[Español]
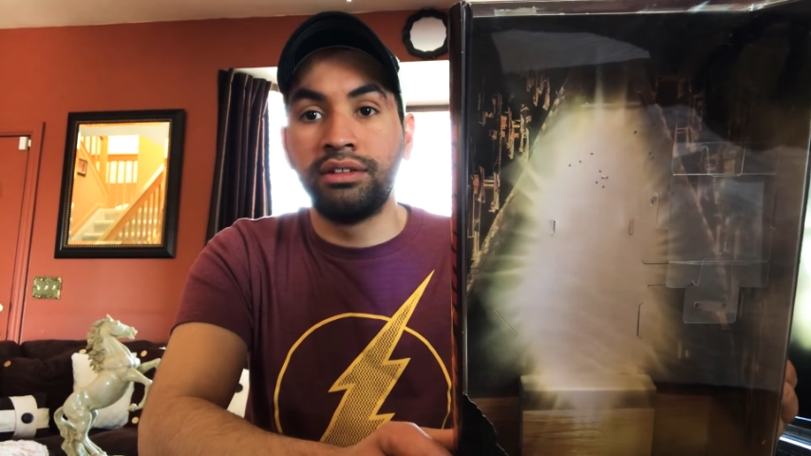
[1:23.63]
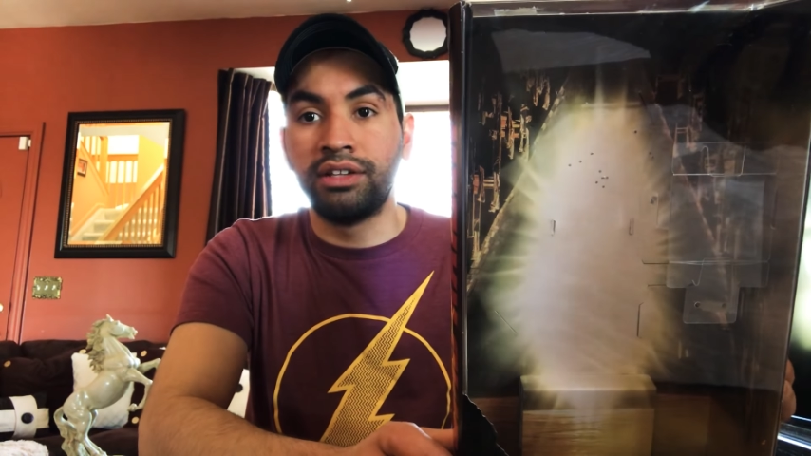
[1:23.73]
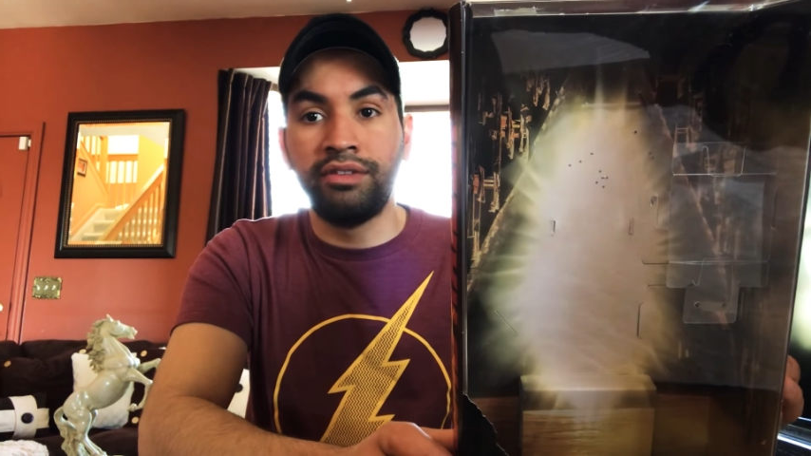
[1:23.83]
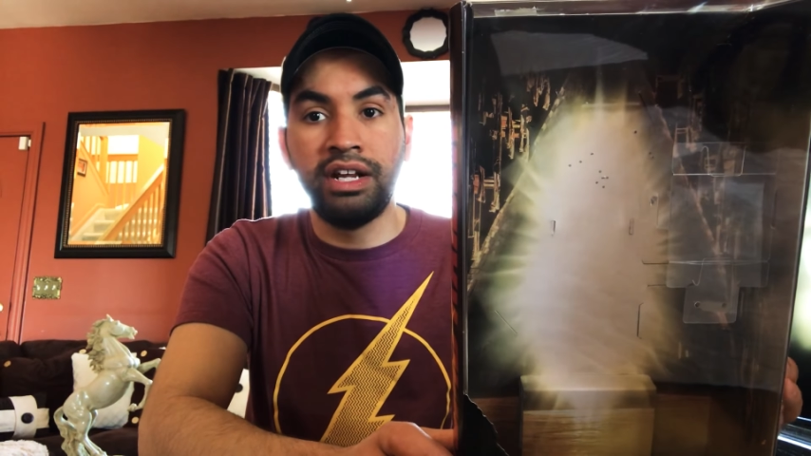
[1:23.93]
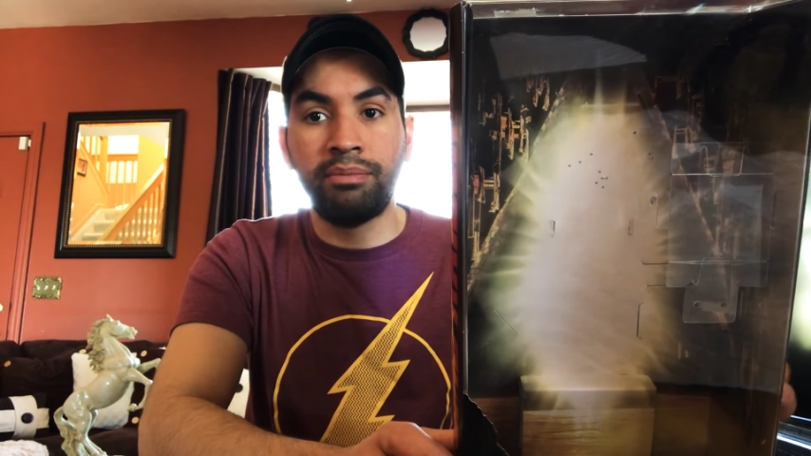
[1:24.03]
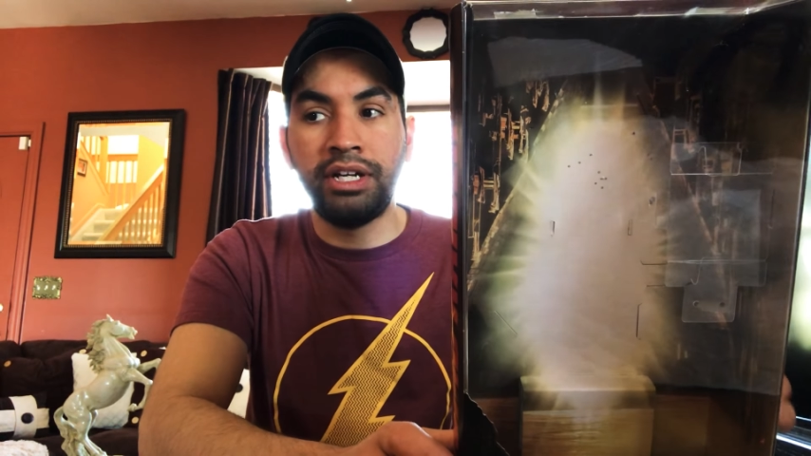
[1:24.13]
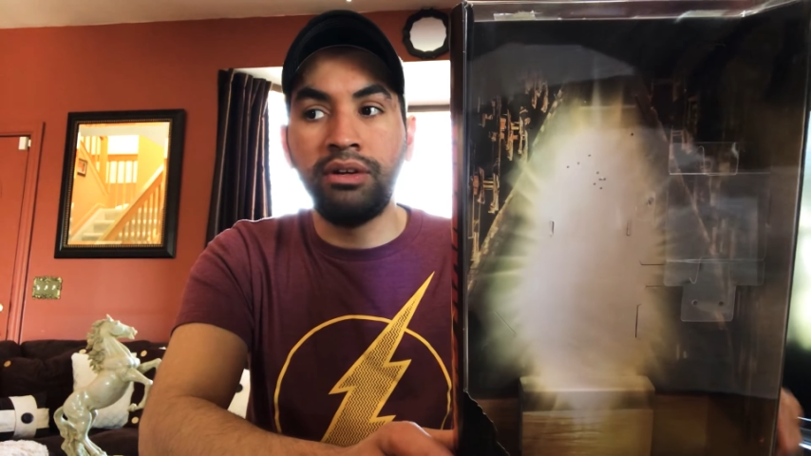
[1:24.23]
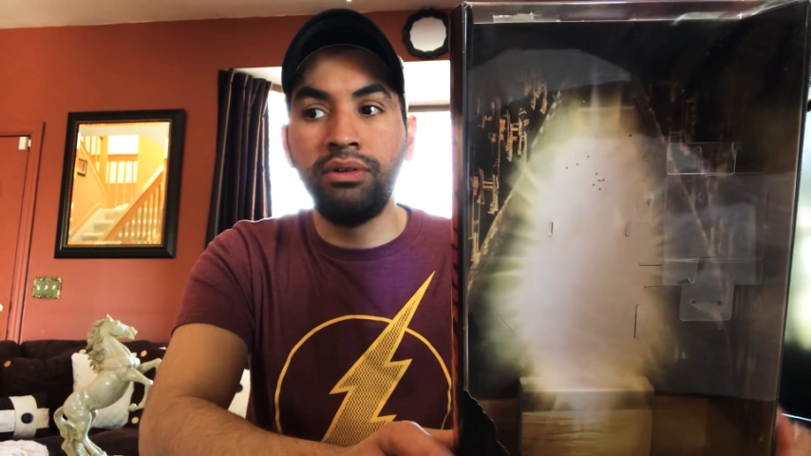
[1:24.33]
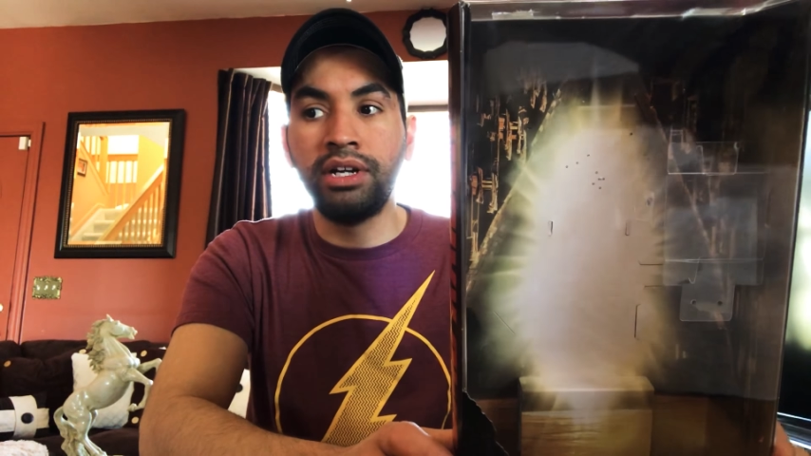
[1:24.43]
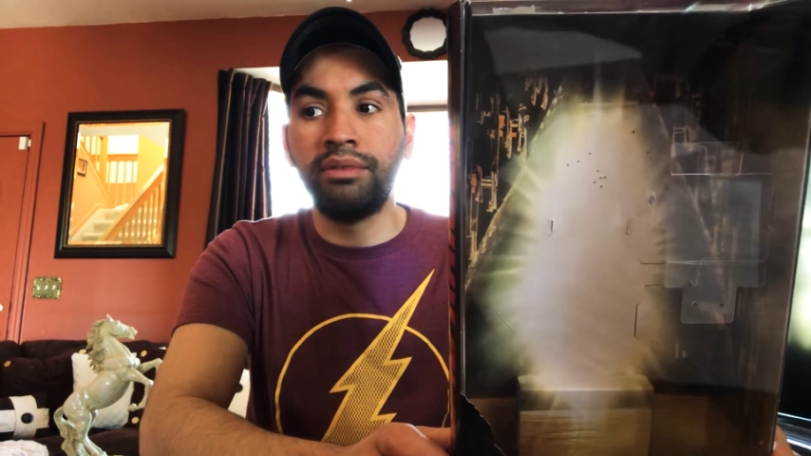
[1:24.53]
O sea, vi la
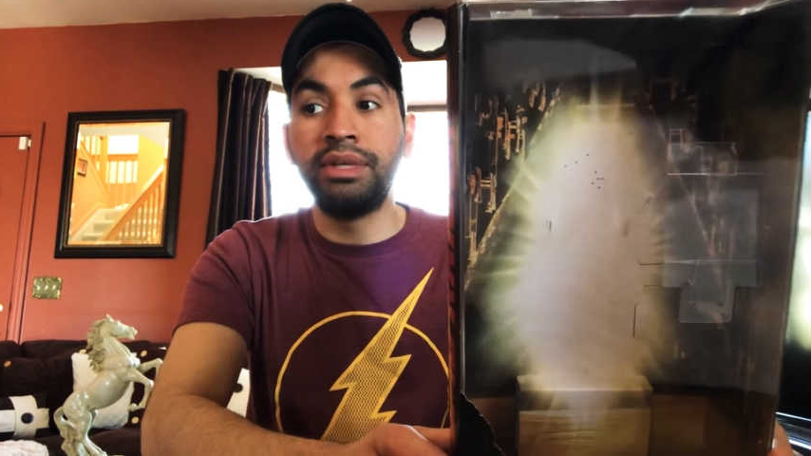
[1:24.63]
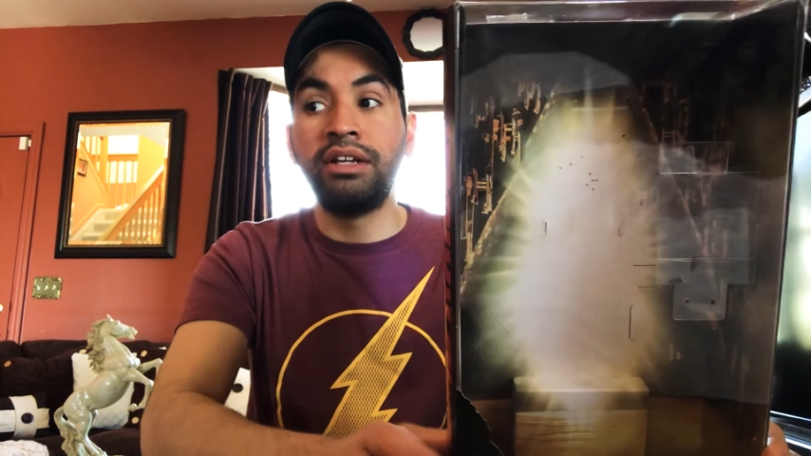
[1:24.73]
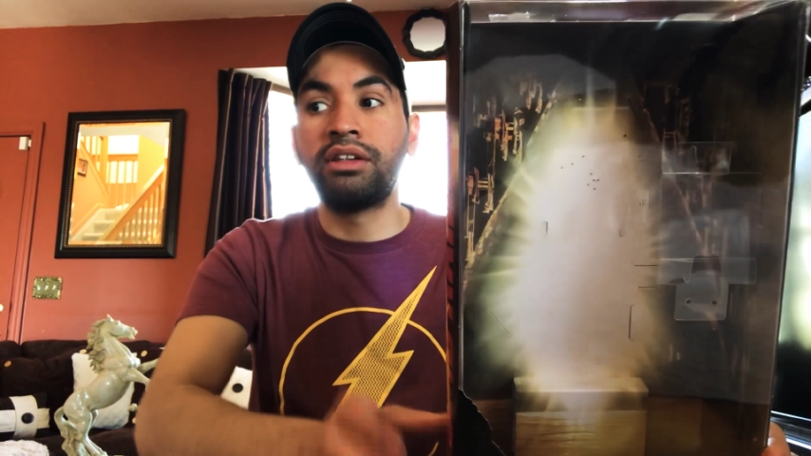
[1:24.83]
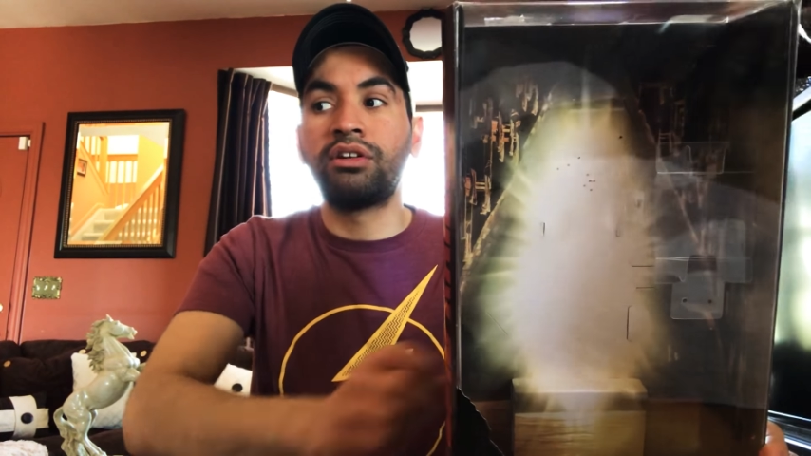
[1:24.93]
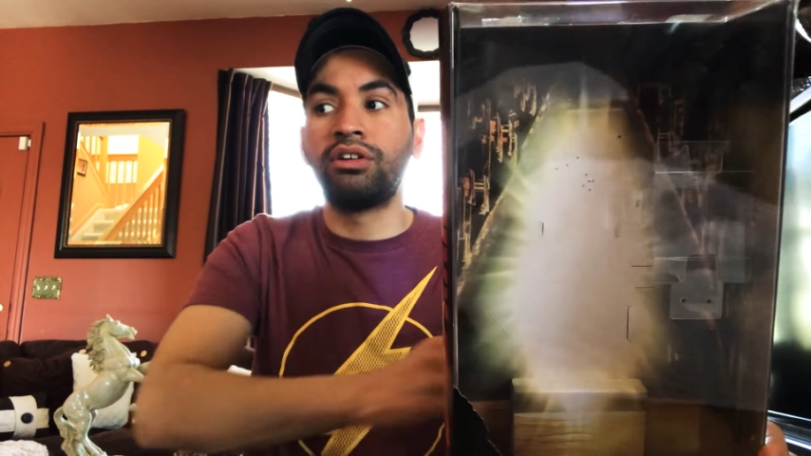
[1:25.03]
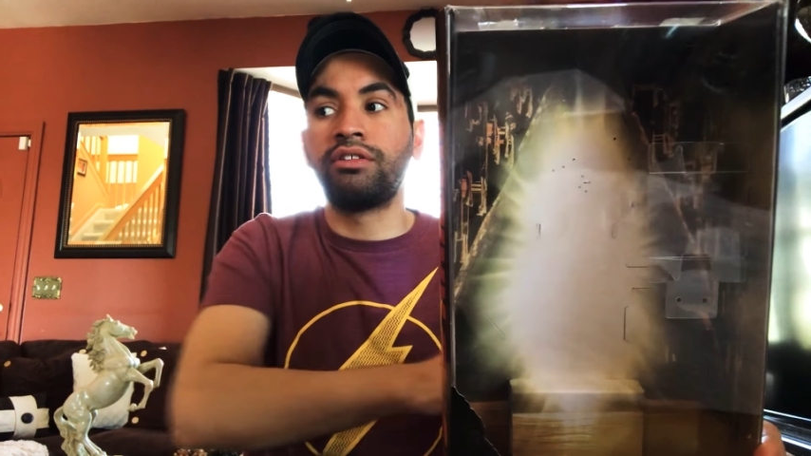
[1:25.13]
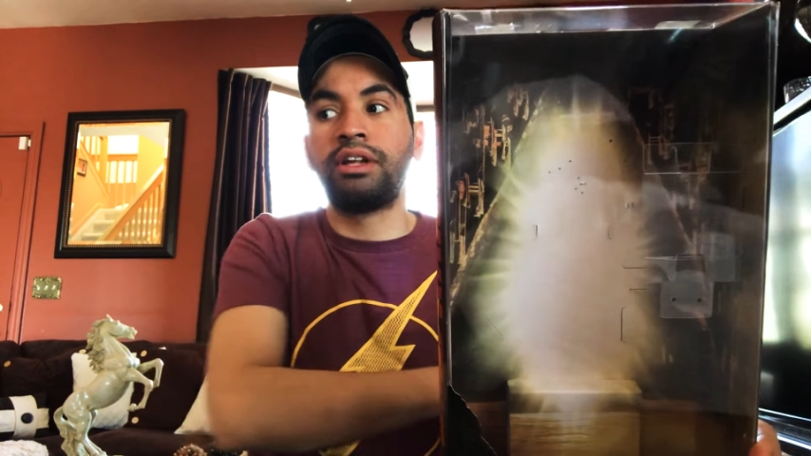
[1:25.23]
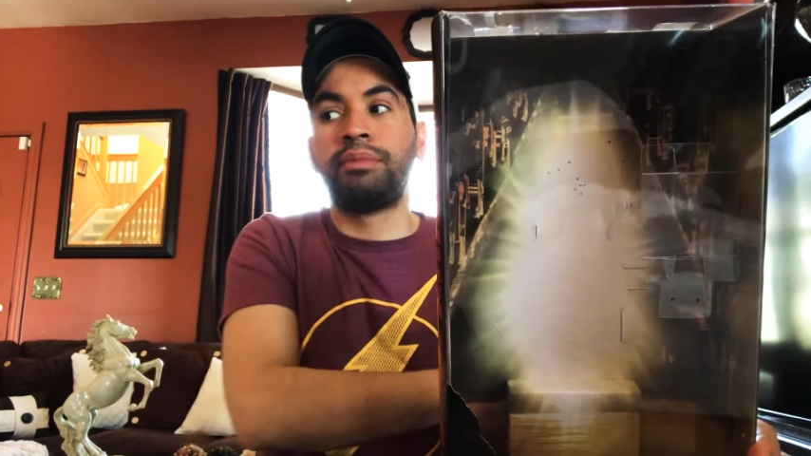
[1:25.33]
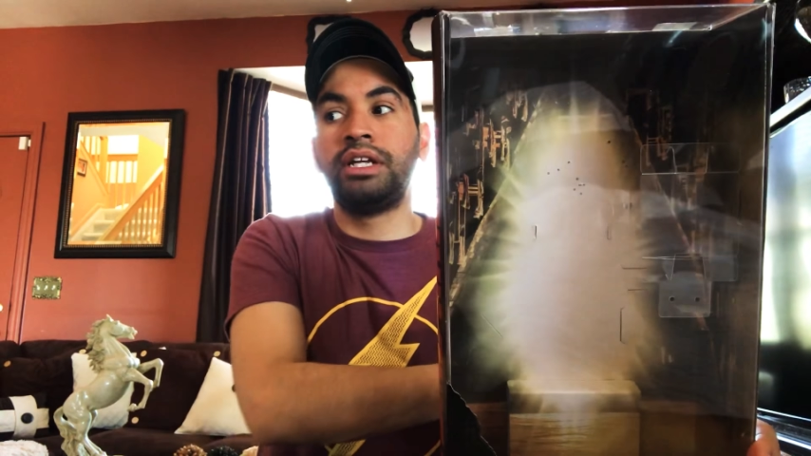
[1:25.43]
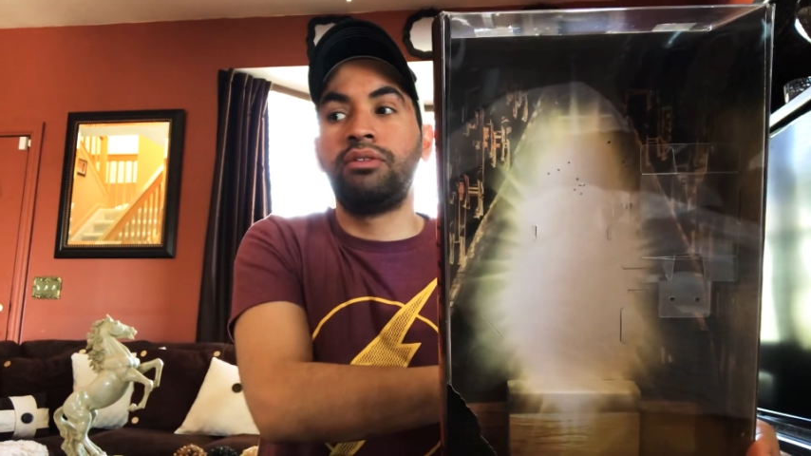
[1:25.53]
película, vi los cortos de
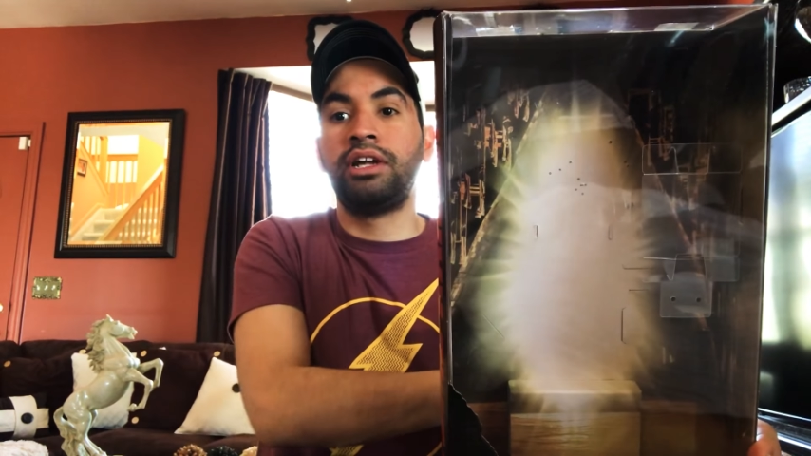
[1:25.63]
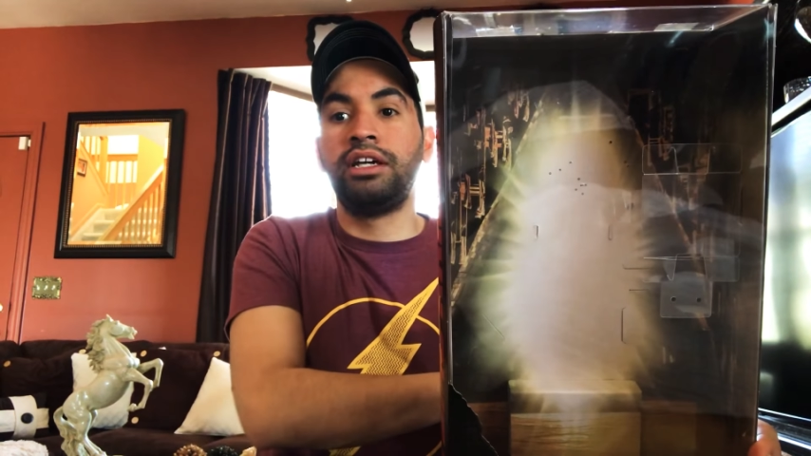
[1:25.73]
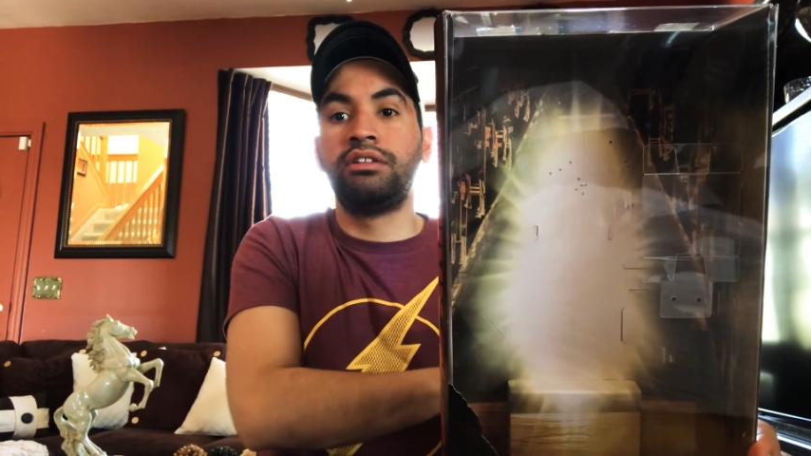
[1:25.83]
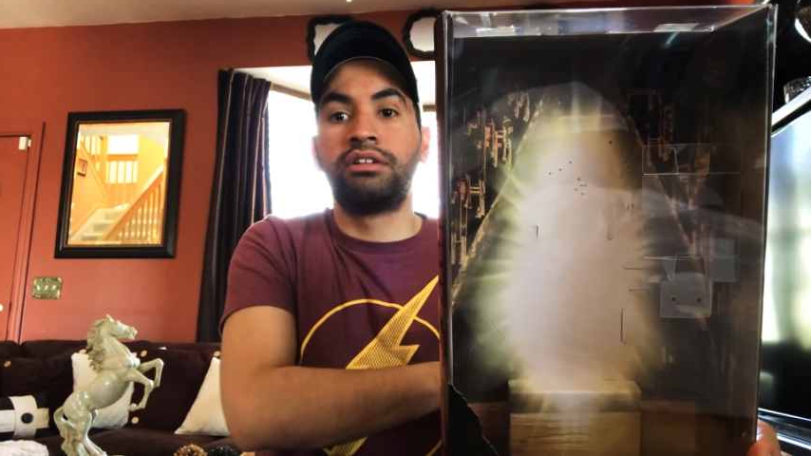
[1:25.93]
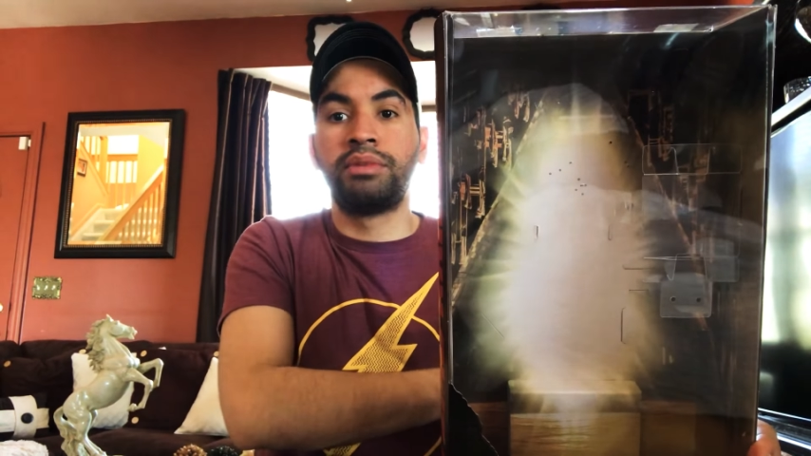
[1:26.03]
la película y no,